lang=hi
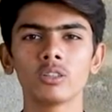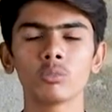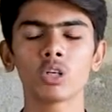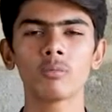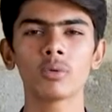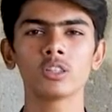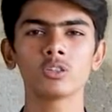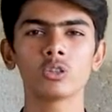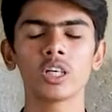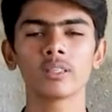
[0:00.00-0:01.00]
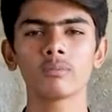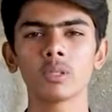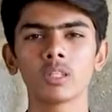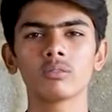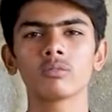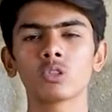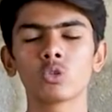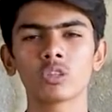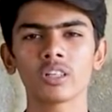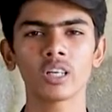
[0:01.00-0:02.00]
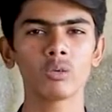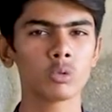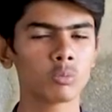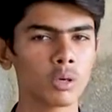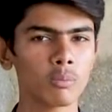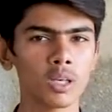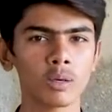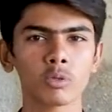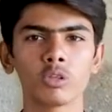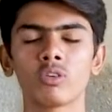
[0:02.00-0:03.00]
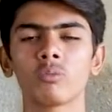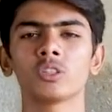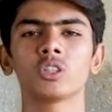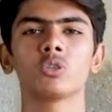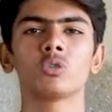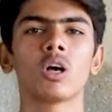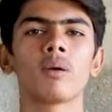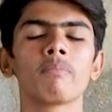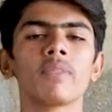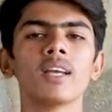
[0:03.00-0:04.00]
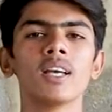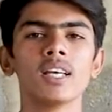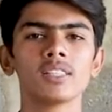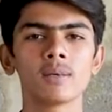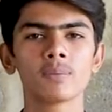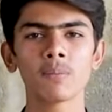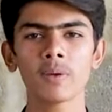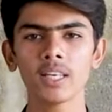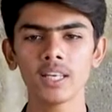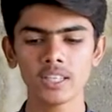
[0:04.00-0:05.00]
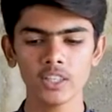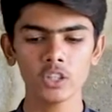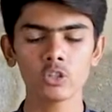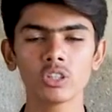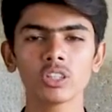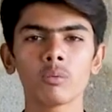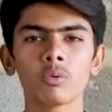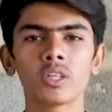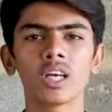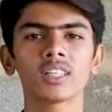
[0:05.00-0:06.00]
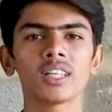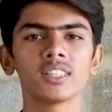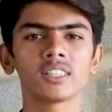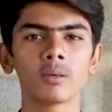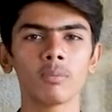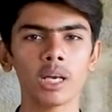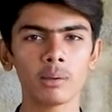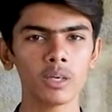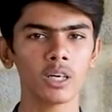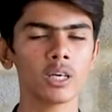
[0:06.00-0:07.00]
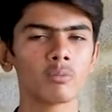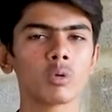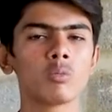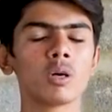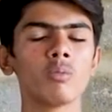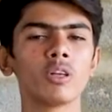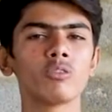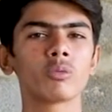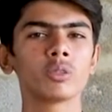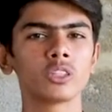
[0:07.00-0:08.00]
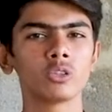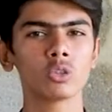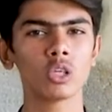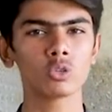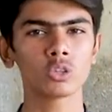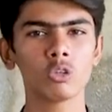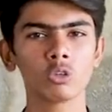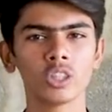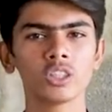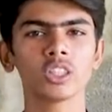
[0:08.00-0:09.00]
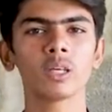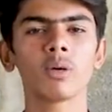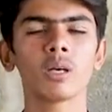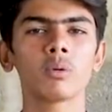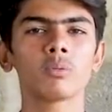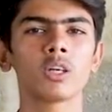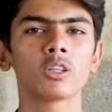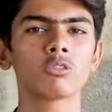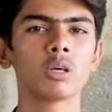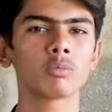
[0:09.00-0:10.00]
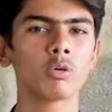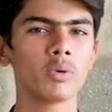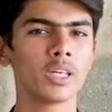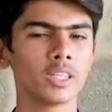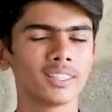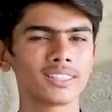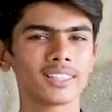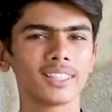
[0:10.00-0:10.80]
मुकम्मल जो है सूरत हाल है वो मुकम्मल आपको इन्फॉर्मेशन दूंगा सबसे पहले ये जो इनका प्रोजेक्ट है जिसके बारे में आज आपको मुकम्मल इन्फॉर्मेशन दूंगा उसकी लोकेशन के बारे में बताता हूँ आपको मेन इंटरेस्ट से